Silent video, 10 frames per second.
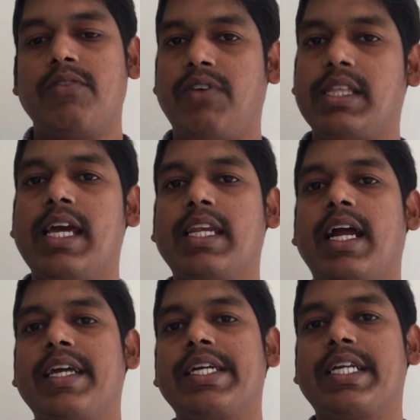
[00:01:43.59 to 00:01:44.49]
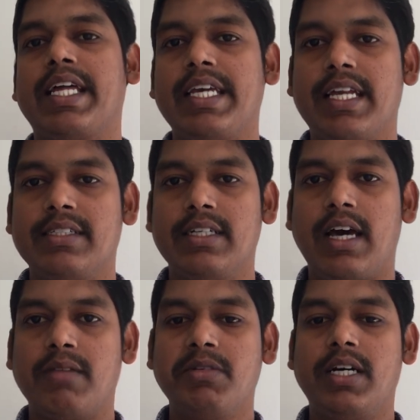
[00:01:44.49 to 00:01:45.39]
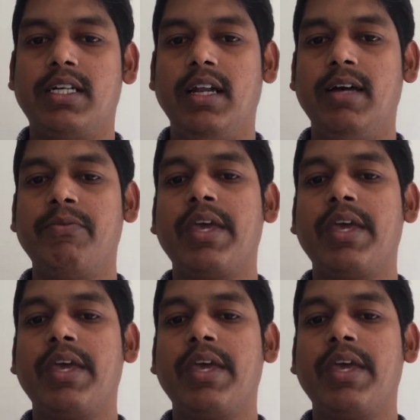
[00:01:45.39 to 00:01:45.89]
ஃபத்தாயிரம் கடையே இங்கே நிறையா இருக்குது அரபு நாட்டில்